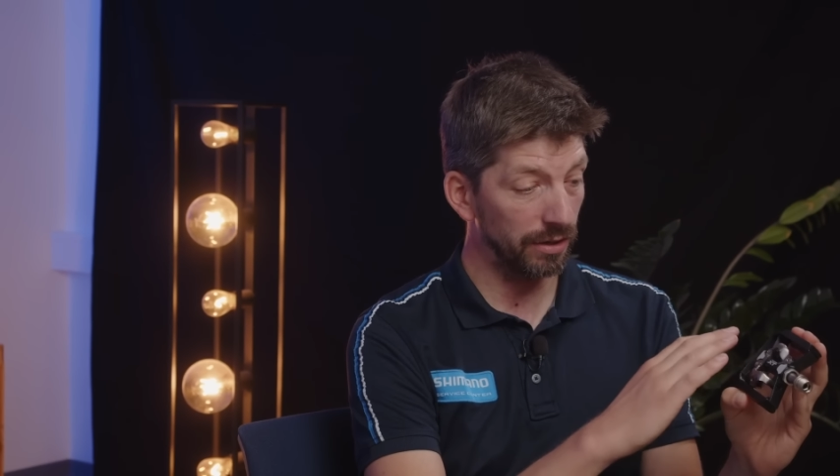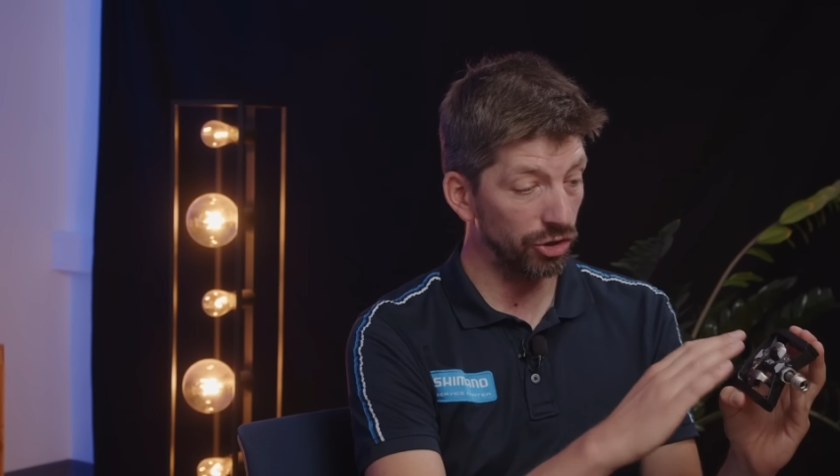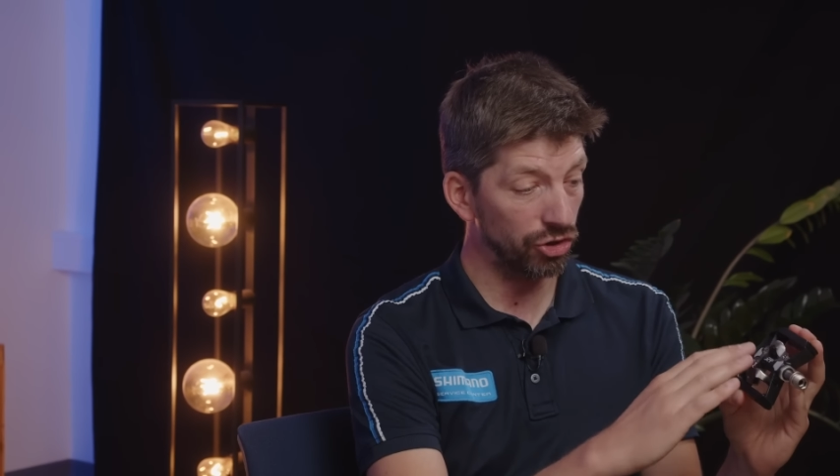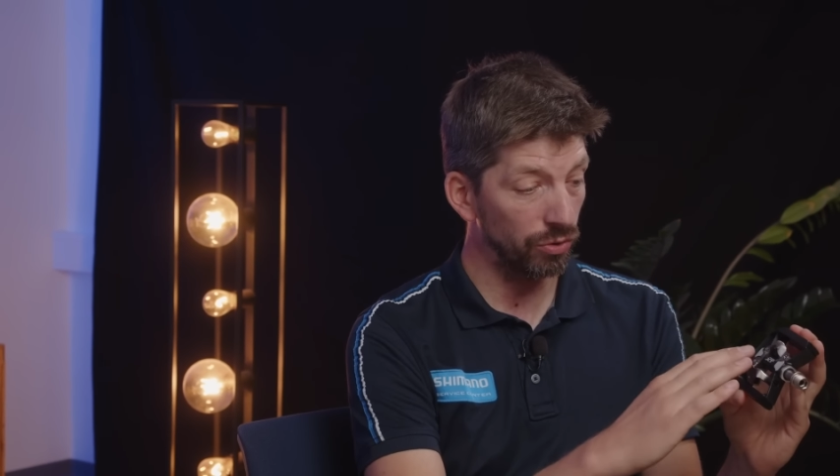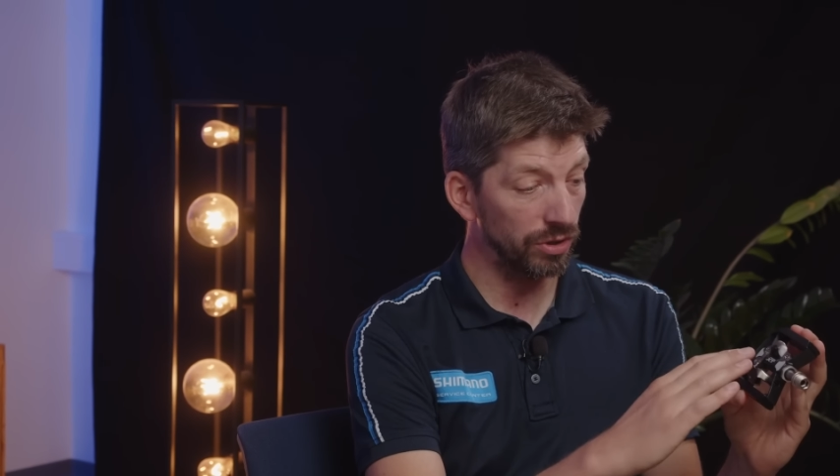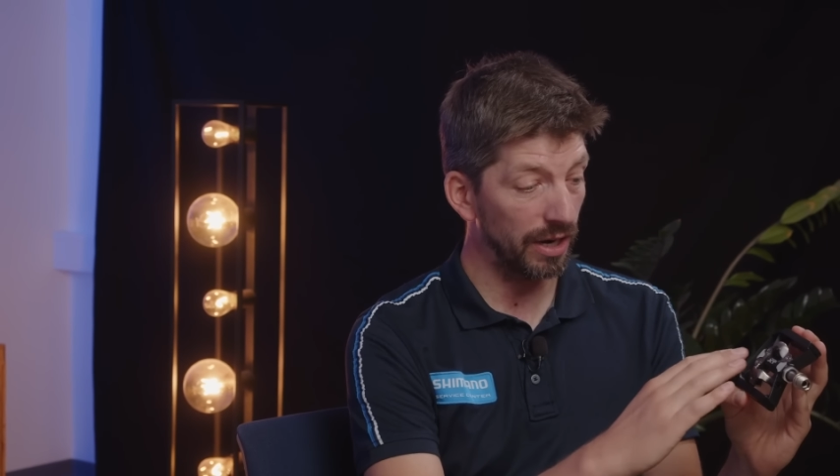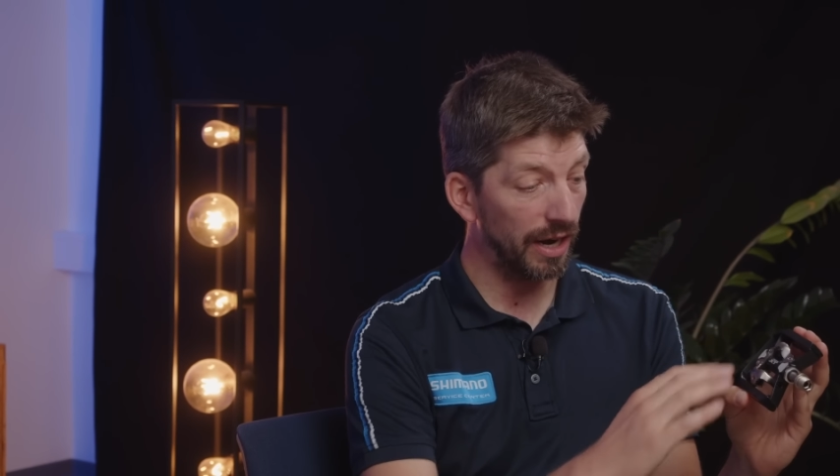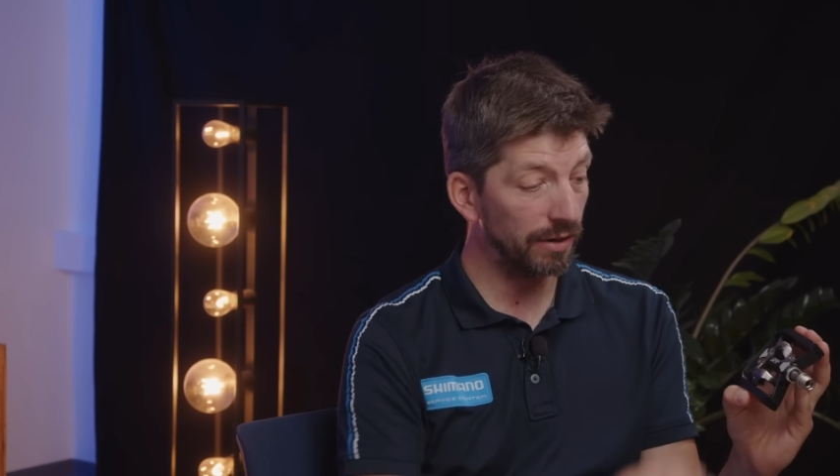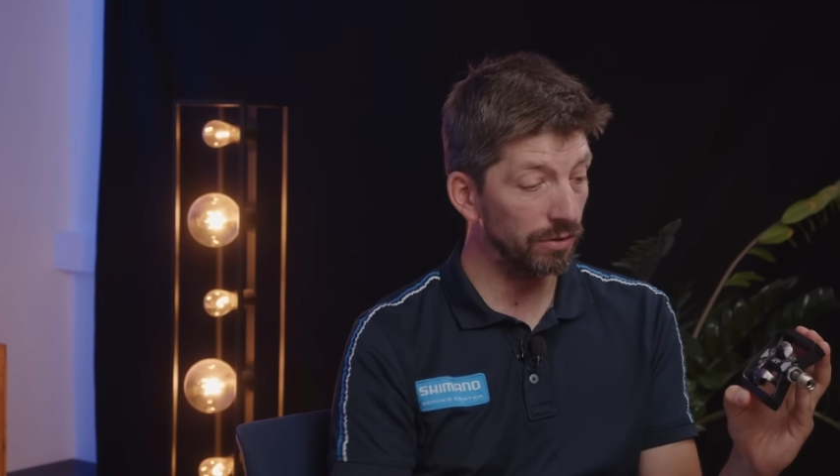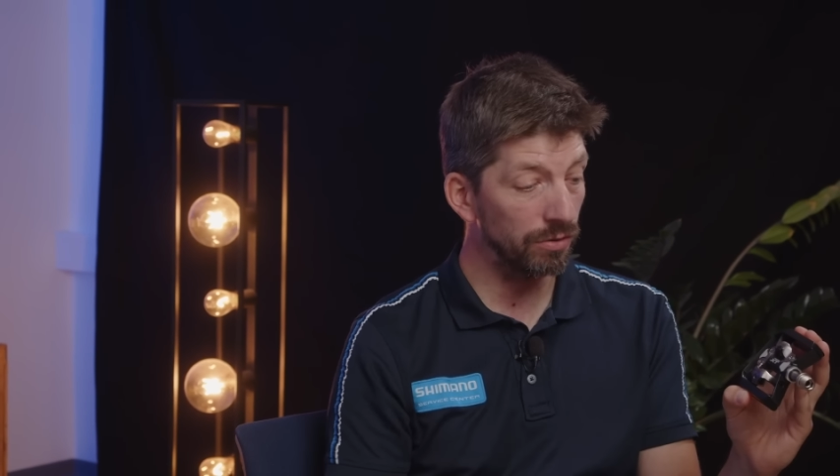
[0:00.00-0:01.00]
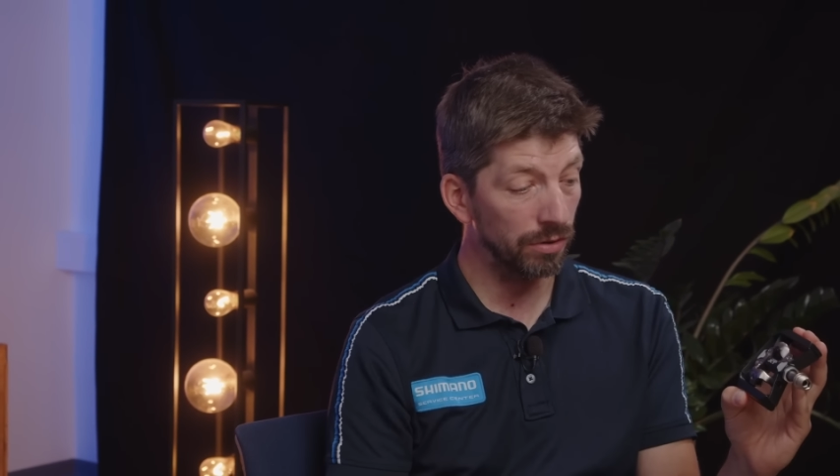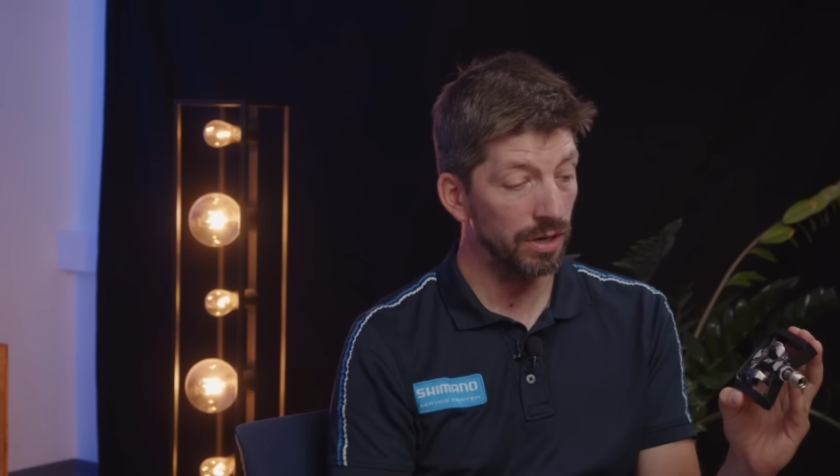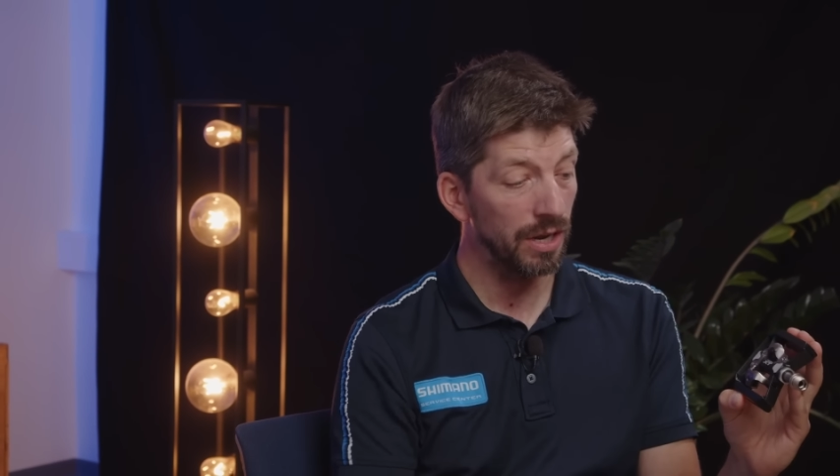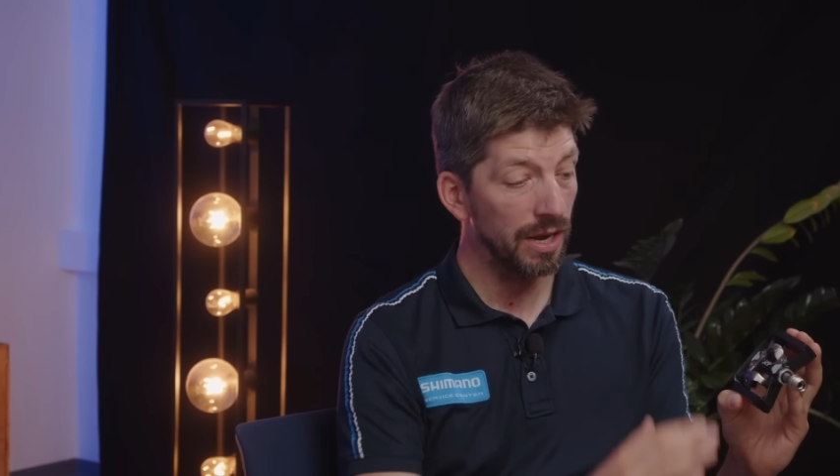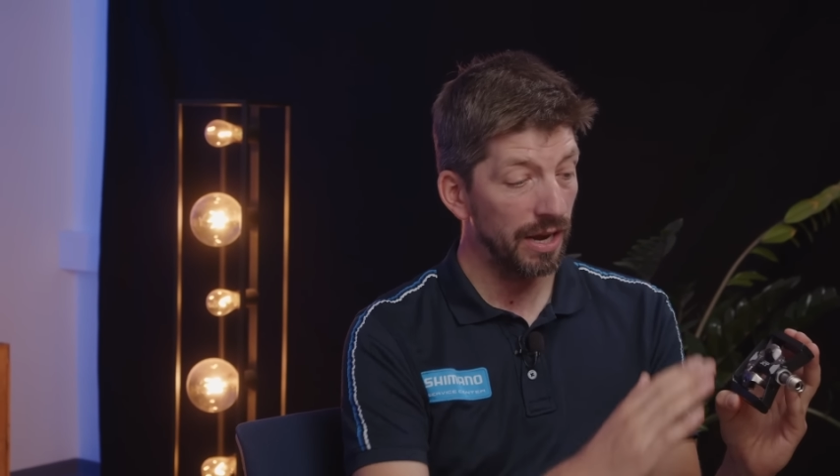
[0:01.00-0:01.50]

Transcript: geschonte Lagerung.